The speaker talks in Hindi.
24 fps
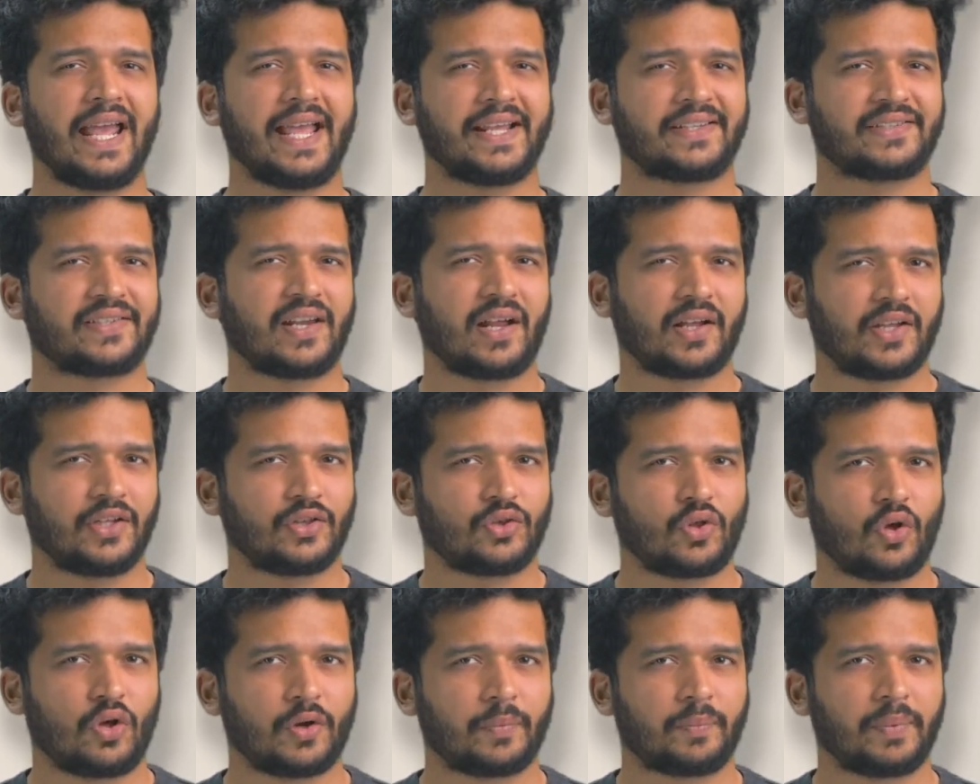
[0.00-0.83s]
एक्स्ट्रा के
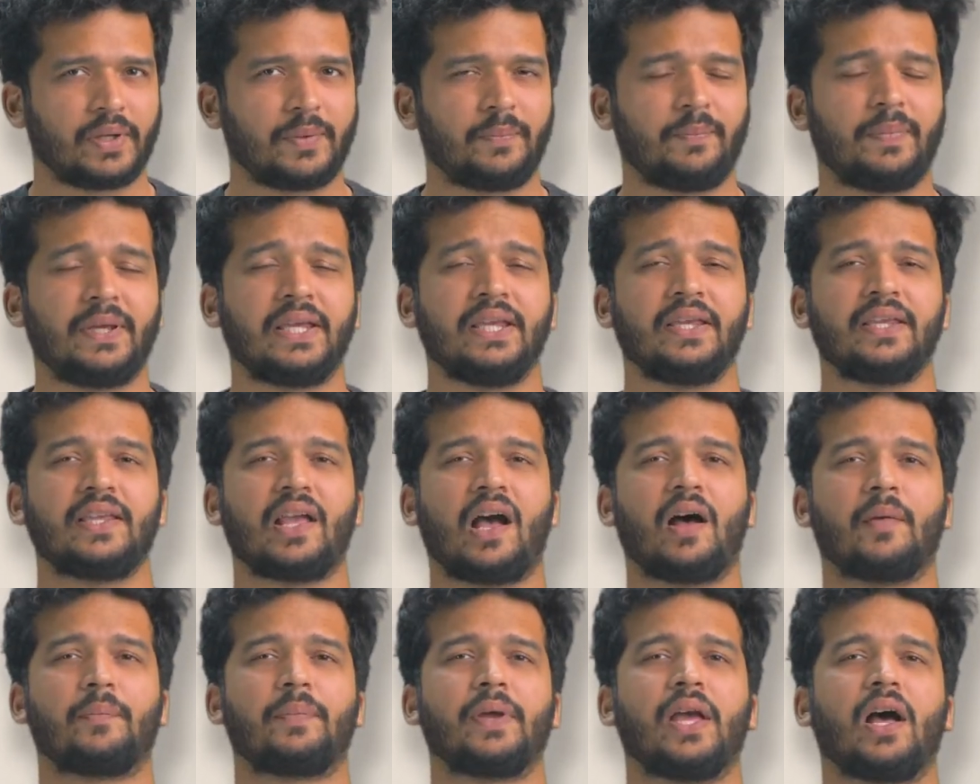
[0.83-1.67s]
तौर पर भी
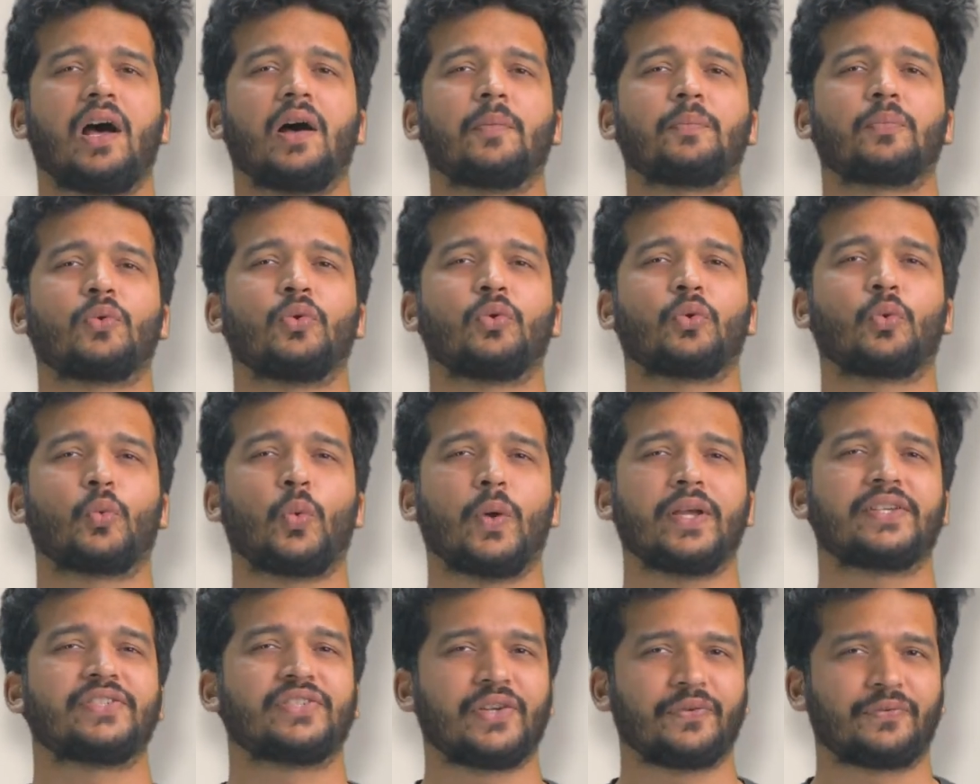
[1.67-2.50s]
यहाँ पे आपको
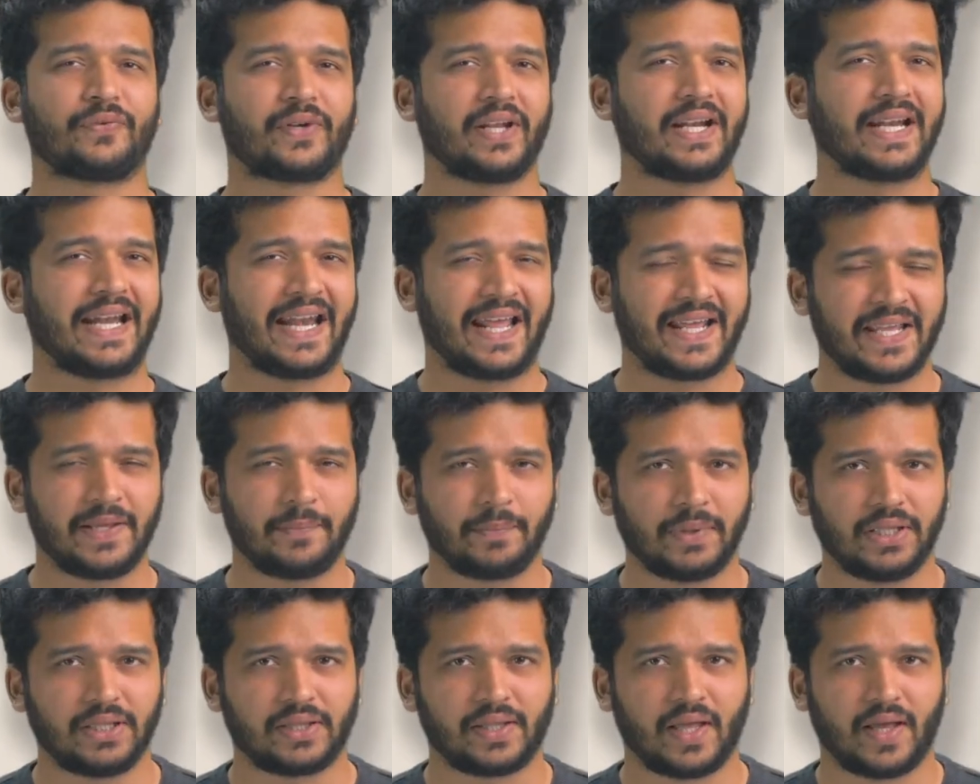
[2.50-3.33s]
क्विक शिफ्टर नहीं
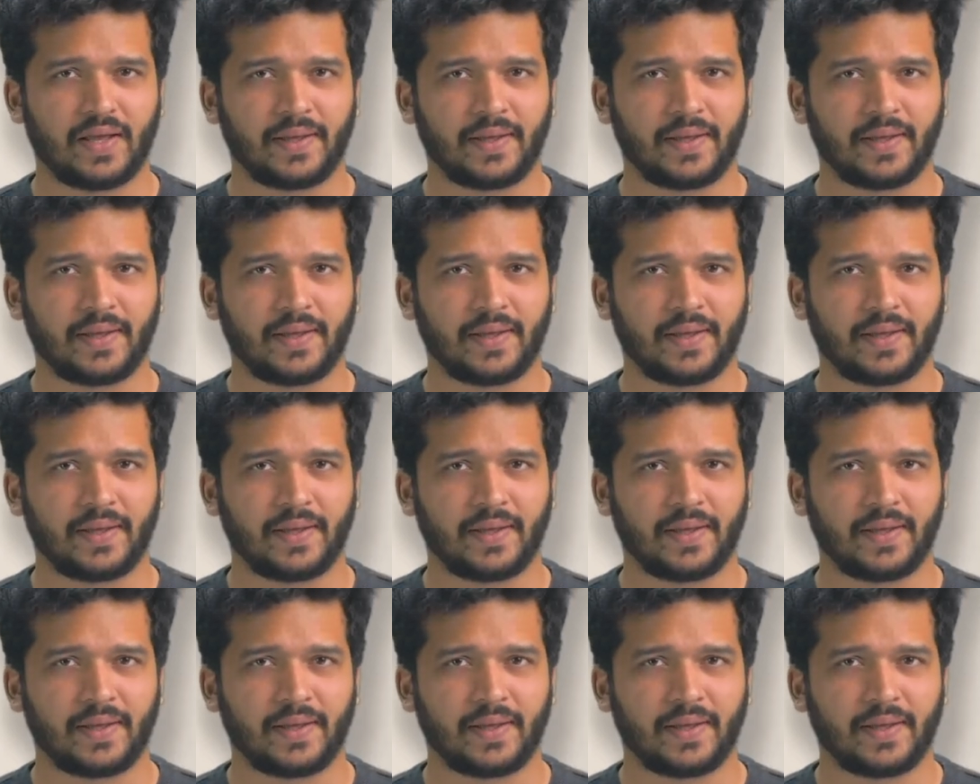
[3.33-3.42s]
मिलता